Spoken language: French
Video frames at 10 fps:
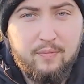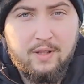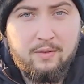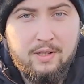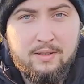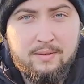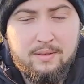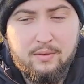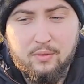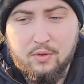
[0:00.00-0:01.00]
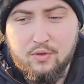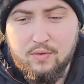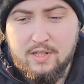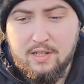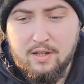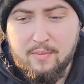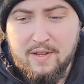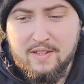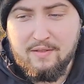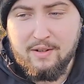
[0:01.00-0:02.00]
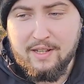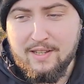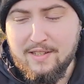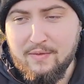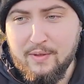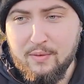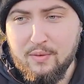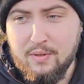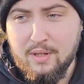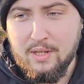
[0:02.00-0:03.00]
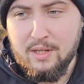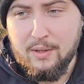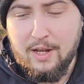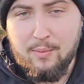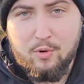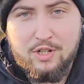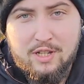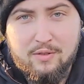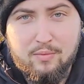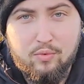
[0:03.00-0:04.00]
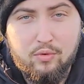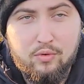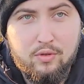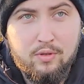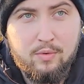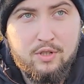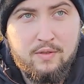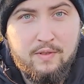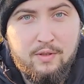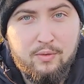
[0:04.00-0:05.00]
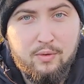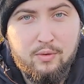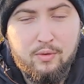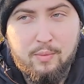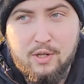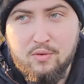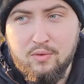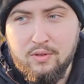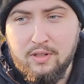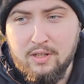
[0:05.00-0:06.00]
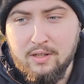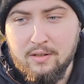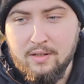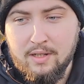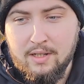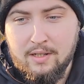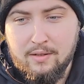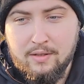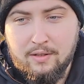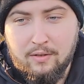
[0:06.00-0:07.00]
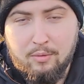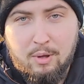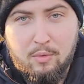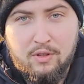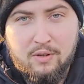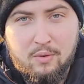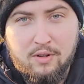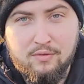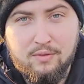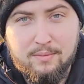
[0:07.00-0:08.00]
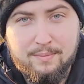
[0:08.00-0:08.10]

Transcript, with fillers: Voilà, donc je vous dis euh, merci d'avoir regardé cette vidéo. À la prochaine pour une prochaine vidéo de, pêche ou autre. Et, euh, en attendant, bah, bonne déroule à vous.